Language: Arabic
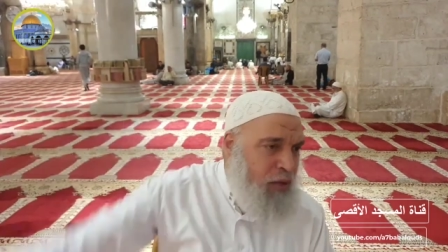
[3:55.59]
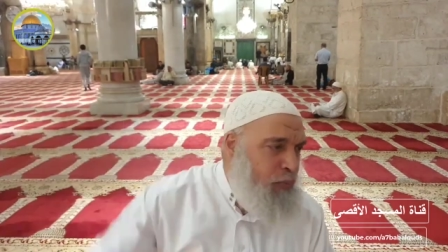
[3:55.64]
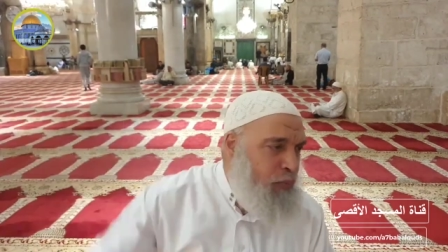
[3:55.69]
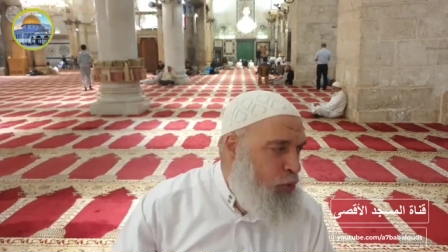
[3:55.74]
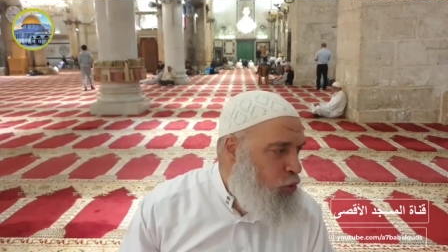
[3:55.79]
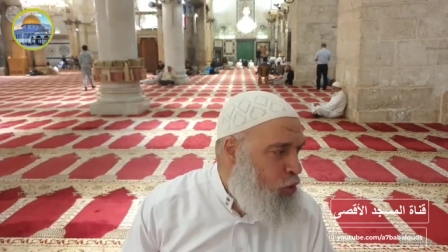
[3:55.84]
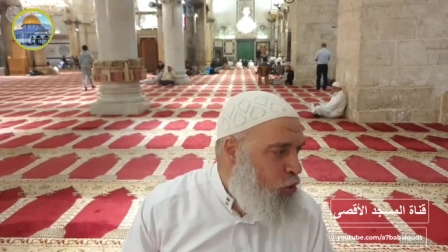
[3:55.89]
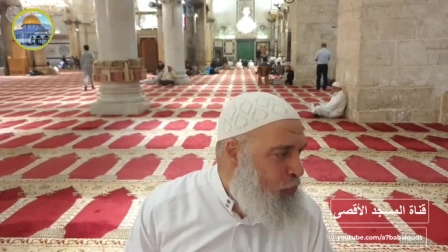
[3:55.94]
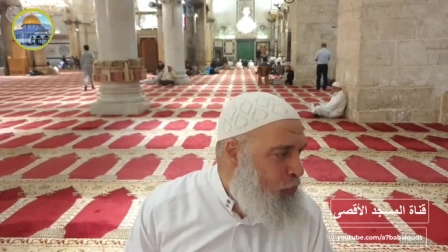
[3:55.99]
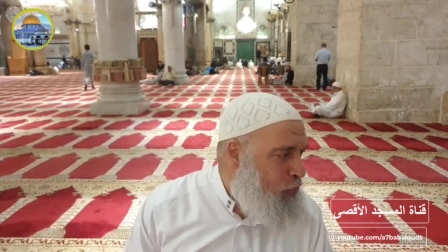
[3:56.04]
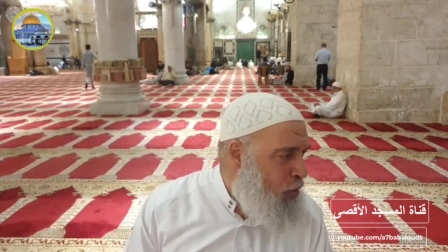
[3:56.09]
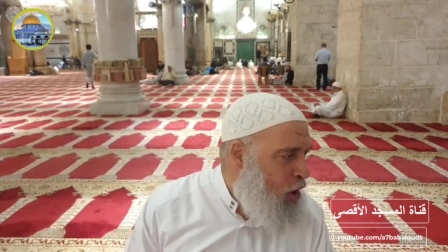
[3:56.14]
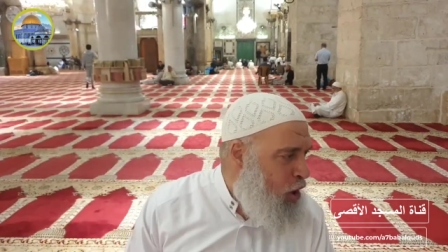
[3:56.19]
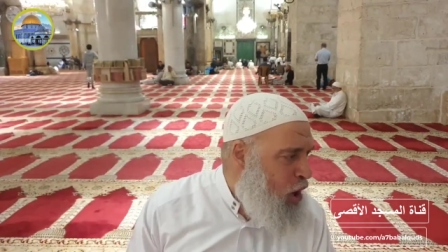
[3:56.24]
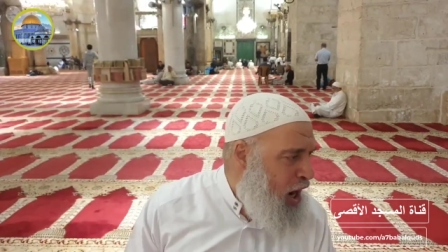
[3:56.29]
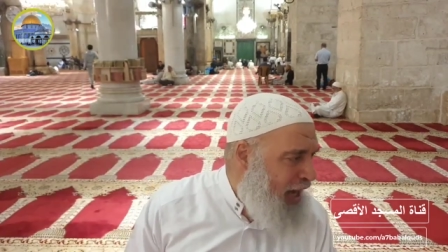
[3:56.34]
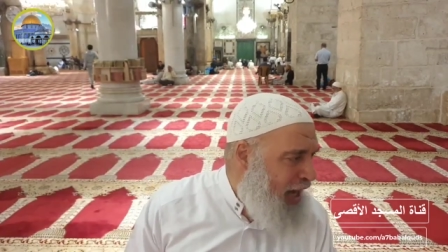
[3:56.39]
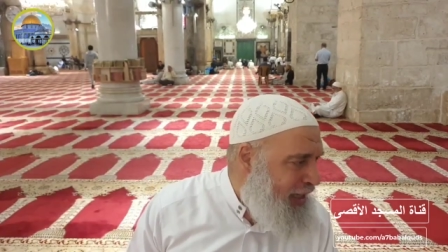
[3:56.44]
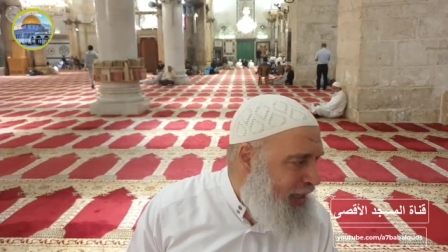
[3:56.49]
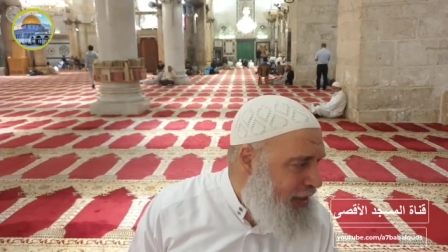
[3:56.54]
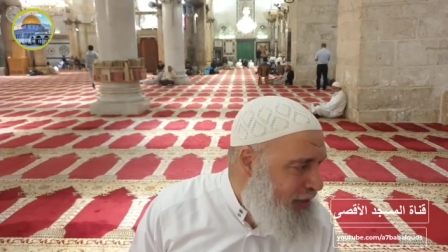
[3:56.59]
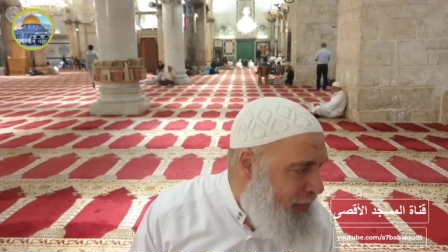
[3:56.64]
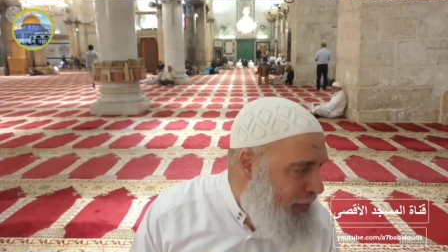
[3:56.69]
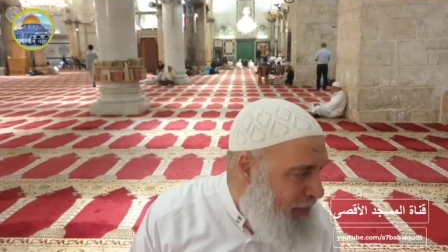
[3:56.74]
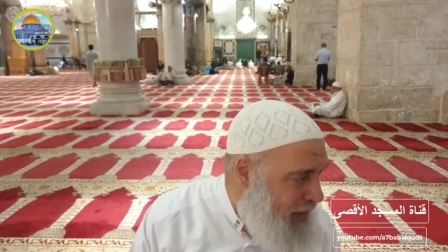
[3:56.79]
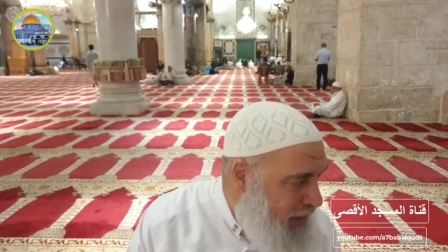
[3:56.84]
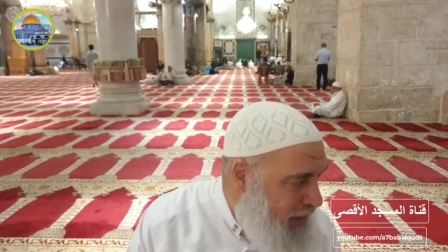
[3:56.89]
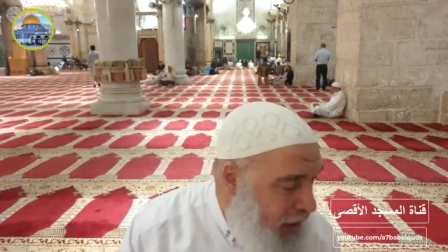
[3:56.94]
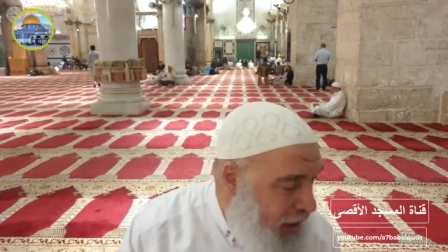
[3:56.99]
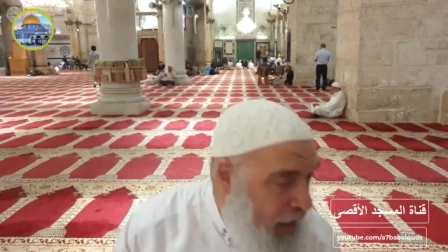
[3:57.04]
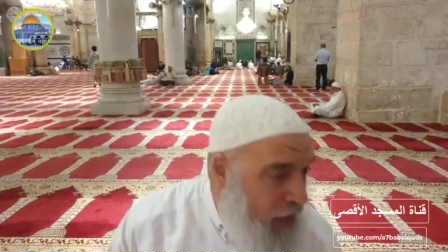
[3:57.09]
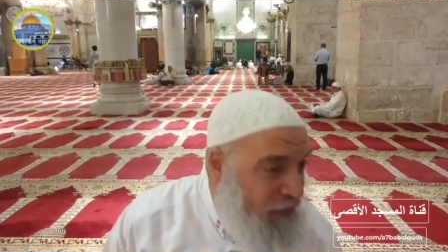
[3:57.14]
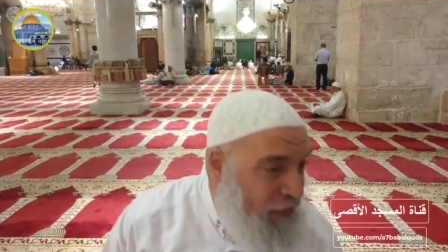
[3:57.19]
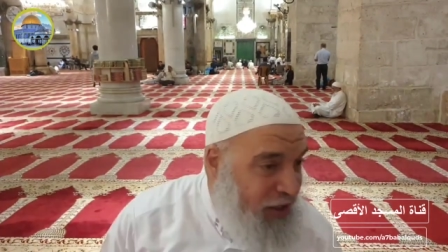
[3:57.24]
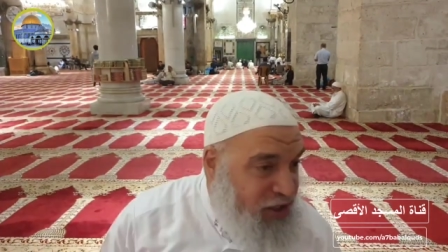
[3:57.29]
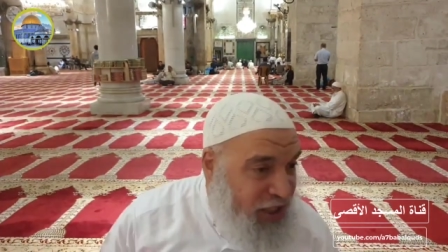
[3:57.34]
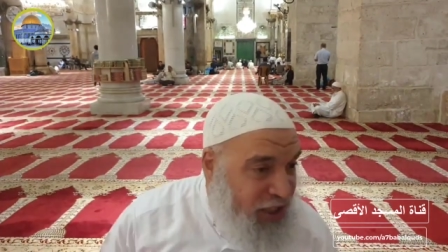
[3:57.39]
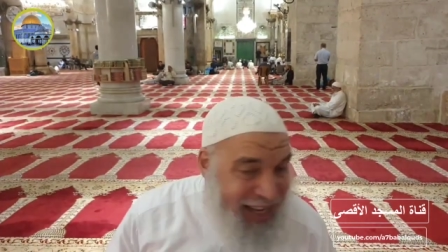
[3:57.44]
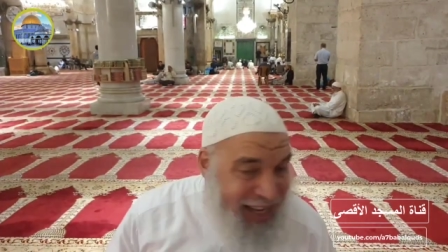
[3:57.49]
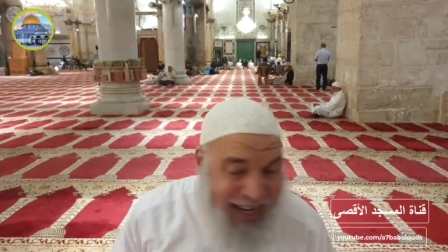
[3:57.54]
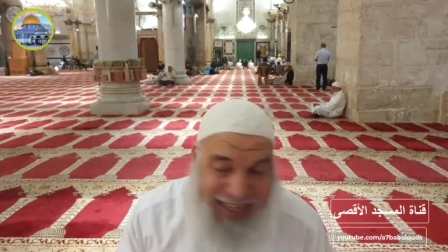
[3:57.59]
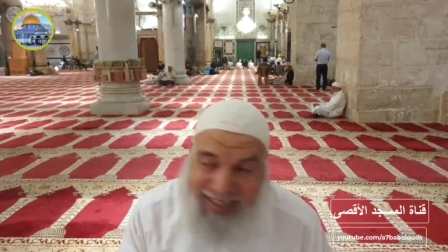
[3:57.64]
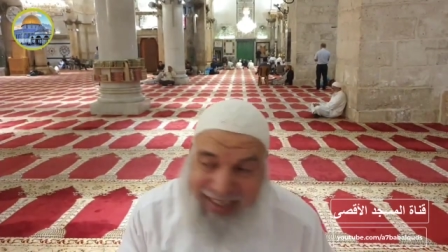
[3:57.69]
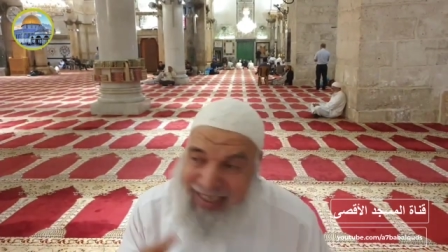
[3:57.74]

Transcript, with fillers: بدبه عن الجبل عشان هيك